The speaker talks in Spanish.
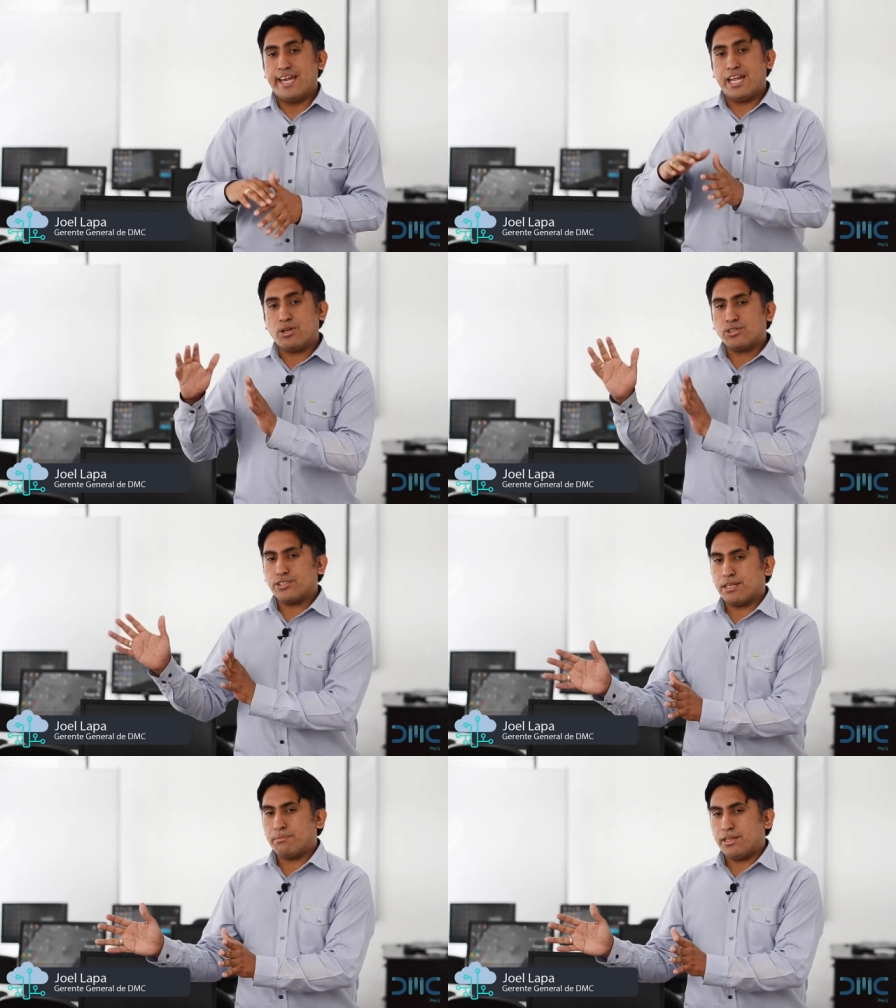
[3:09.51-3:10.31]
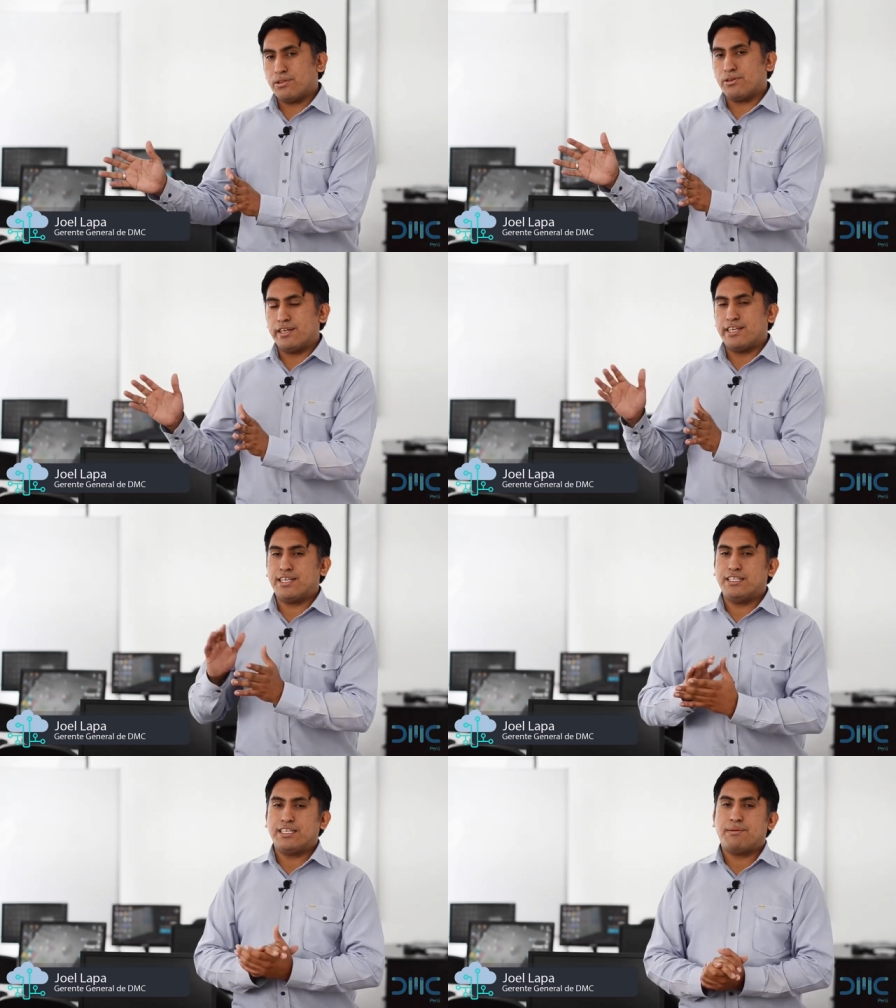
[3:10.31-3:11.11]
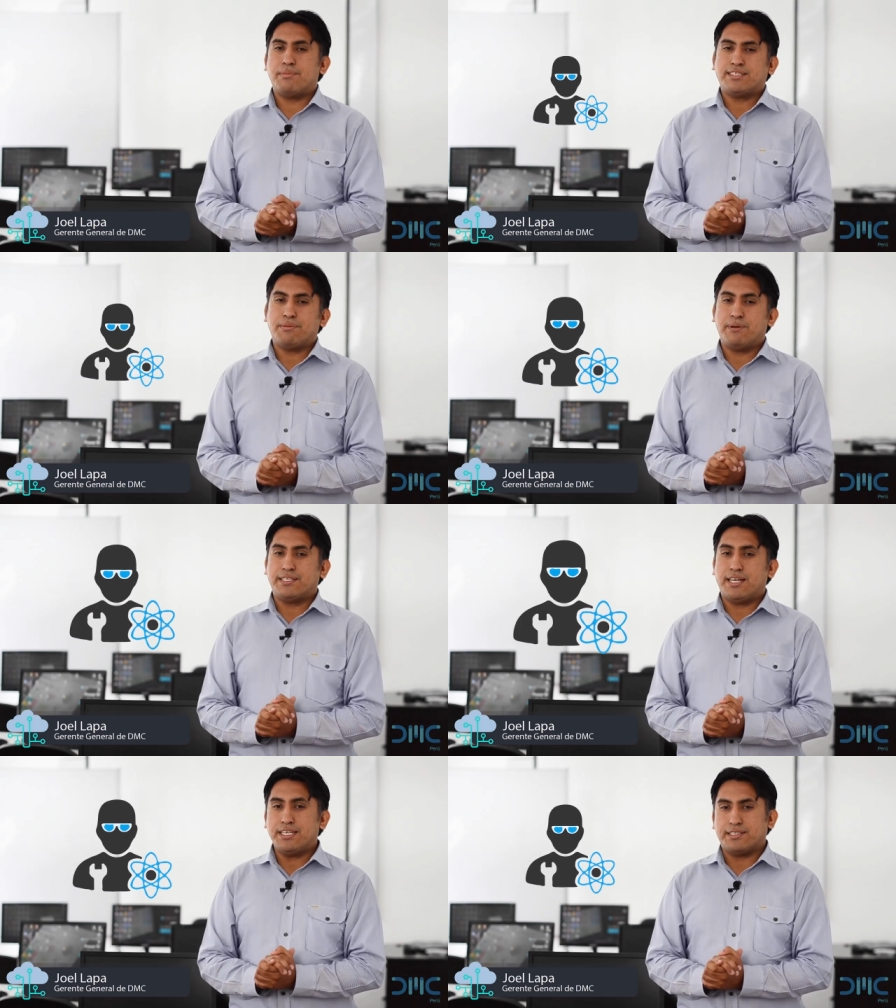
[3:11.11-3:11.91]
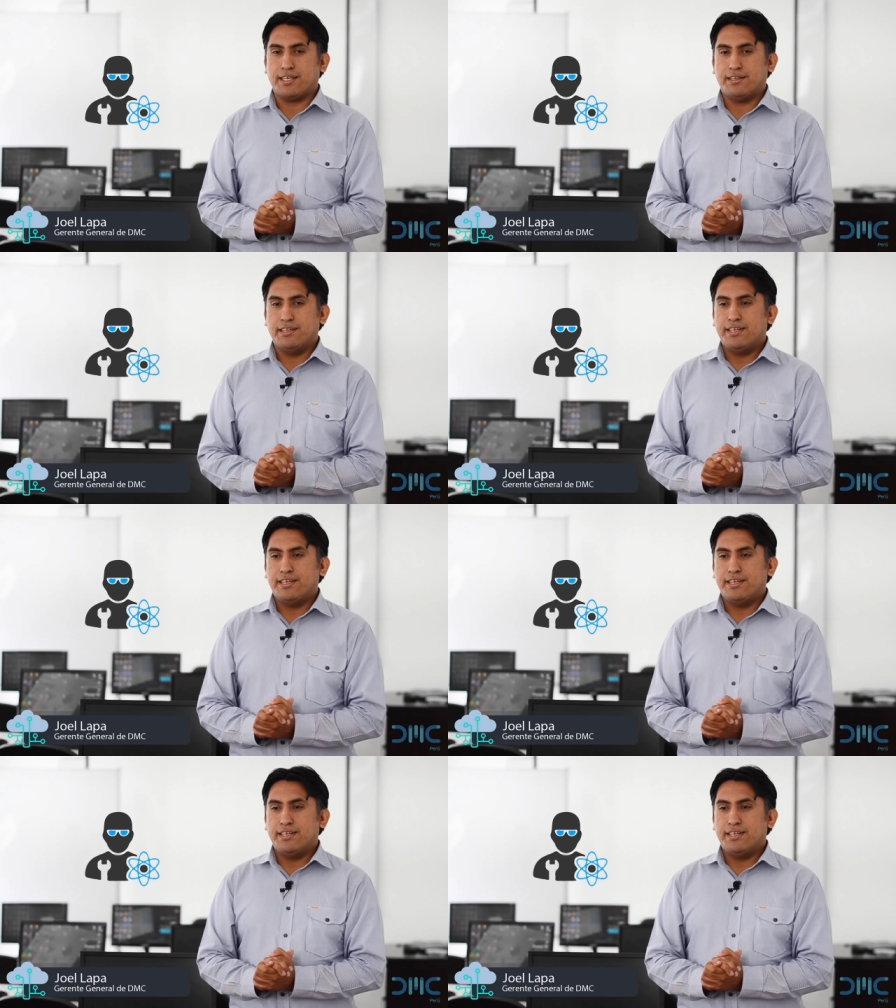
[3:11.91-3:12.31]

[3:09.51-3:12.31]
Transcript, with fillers: El otro segmento es el ya más especialista,